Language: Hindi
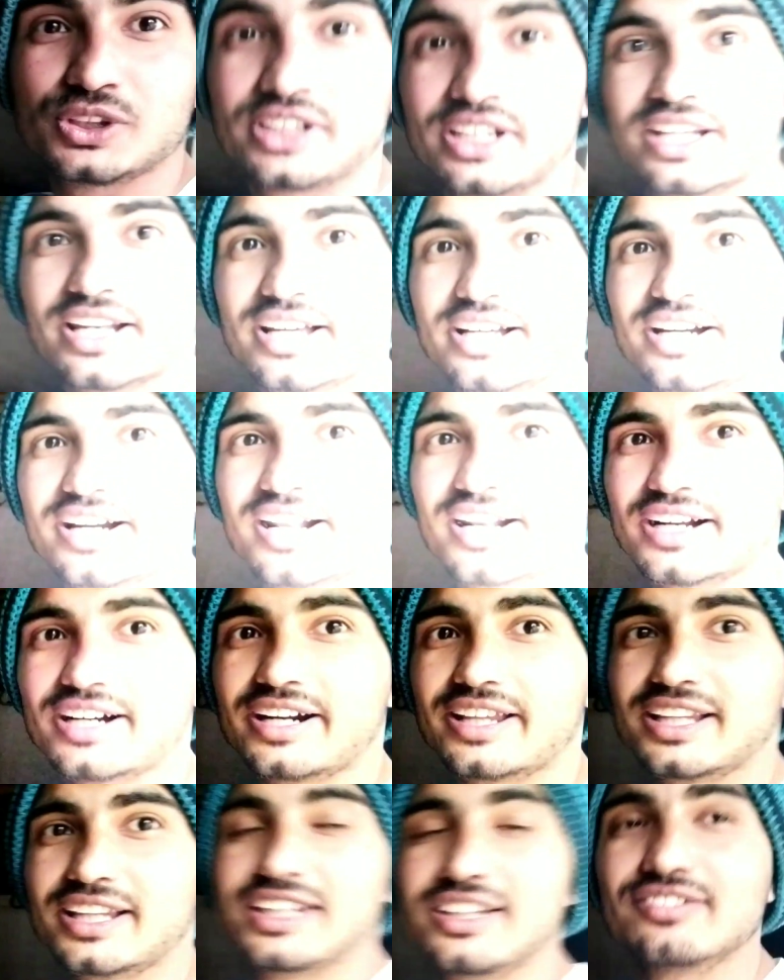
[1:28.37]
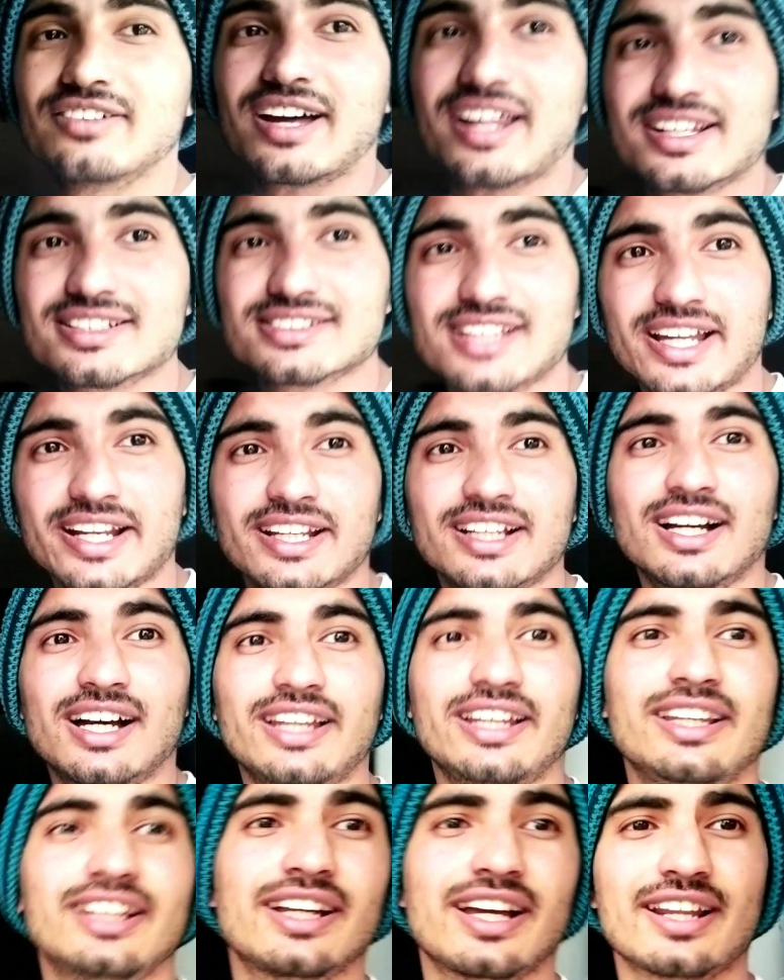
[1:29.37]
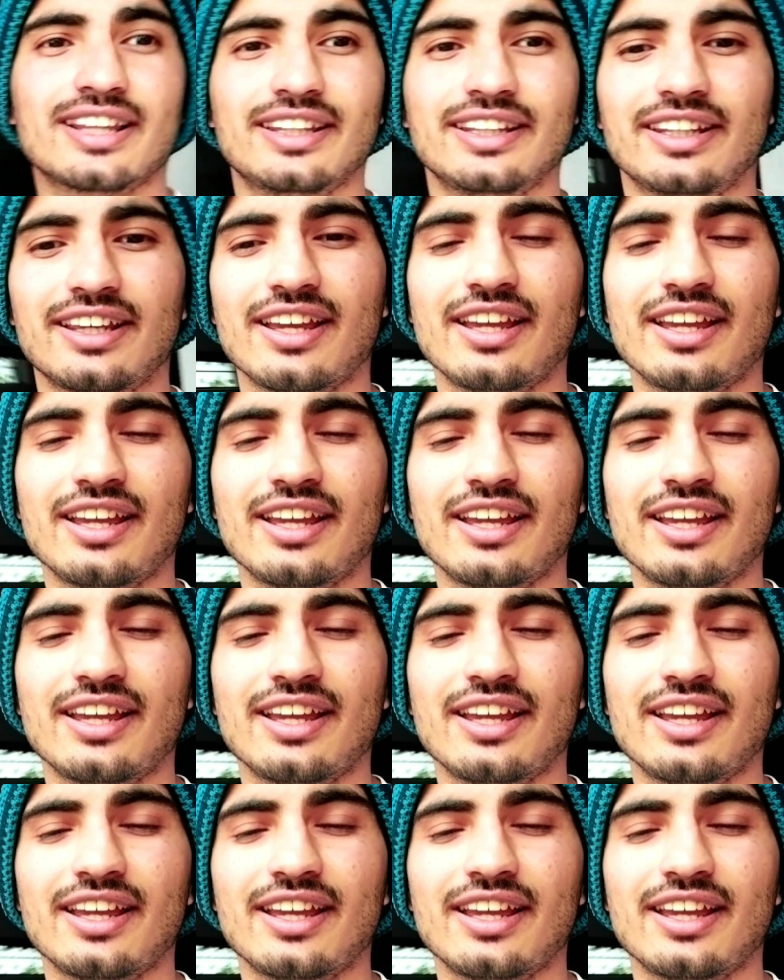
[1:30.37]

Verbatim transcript: जी ने रगड़ रगड़ के दीवारें सारी काली कर दी